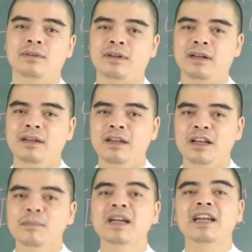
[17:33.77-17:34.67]
Đó.
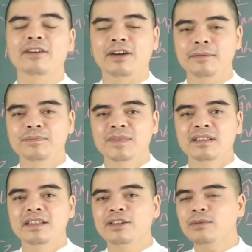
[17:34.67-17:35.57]
Bên cạnh đó
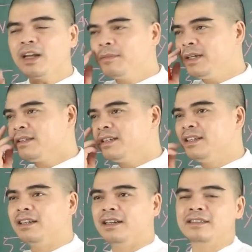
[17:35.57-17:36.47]
thì trong năm ấy
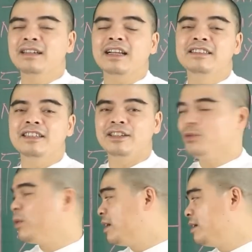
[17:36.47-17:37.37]
thì những anh chị
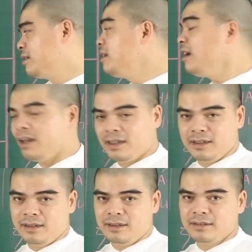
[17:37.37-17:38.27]
tuổi Tân Hợi
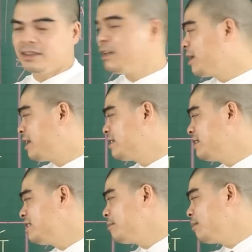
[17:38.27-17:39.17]
sinh năm
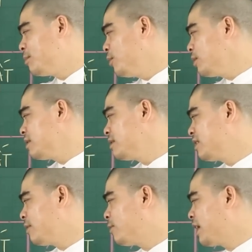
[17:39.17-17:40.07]
1971
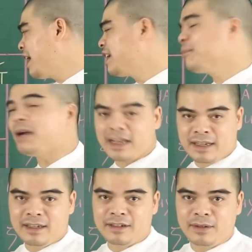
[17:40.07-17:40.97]
gặp vào cái hạn 53,
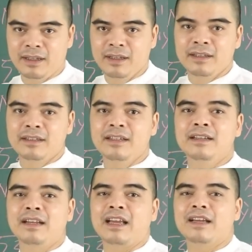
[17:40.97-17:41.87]
đúng không? Thì
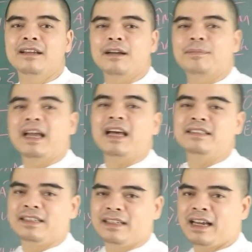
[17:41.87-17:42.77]
lại gặp cái hạn
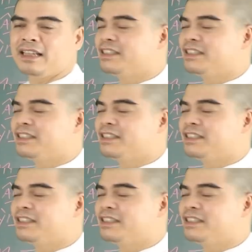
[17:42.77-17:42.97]
gì? Hạn